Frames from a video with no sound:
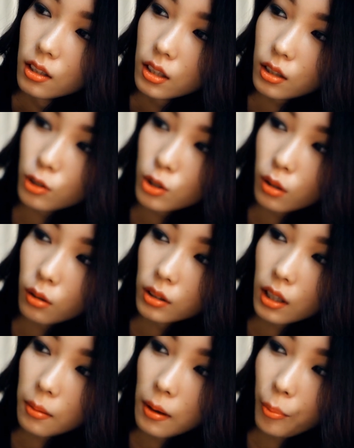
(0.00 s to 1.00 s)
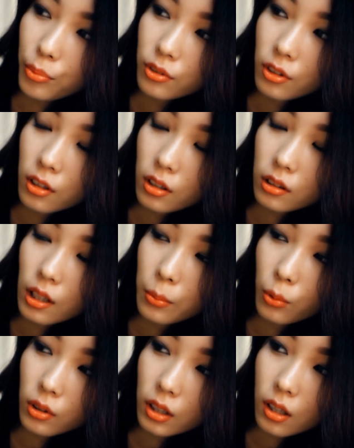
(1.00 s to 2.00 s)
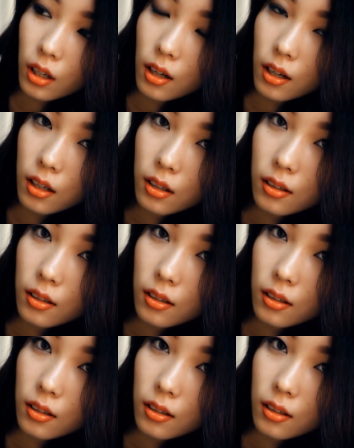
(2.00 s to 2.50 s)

이것저것 되게 바쁜 일이 있다 보니까